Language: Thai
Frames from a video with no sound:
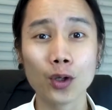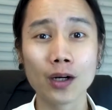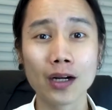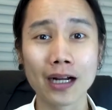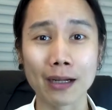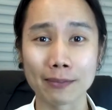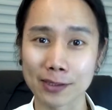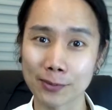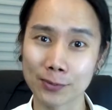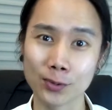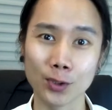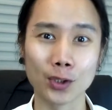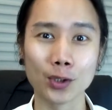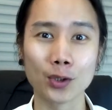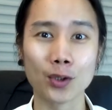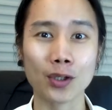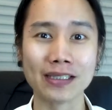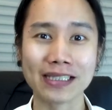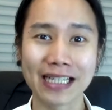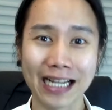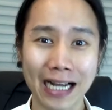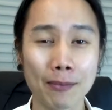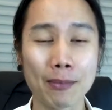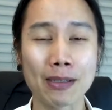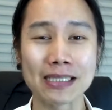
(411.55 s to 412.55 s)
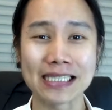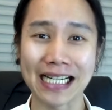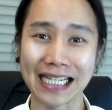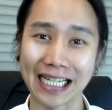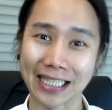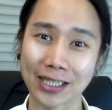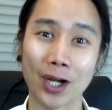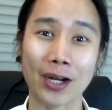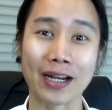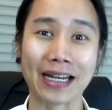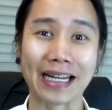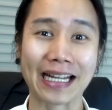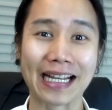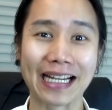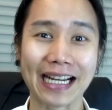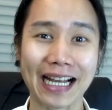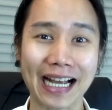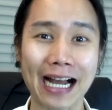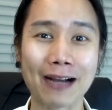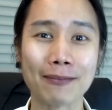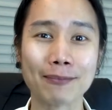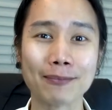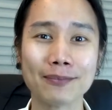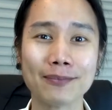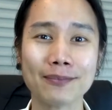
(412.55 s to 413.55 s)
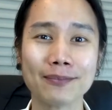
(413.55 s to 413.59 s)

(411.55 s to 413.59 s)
กับจำนวนคนที่เข้ามาใช้ในตอนนี้นะครับ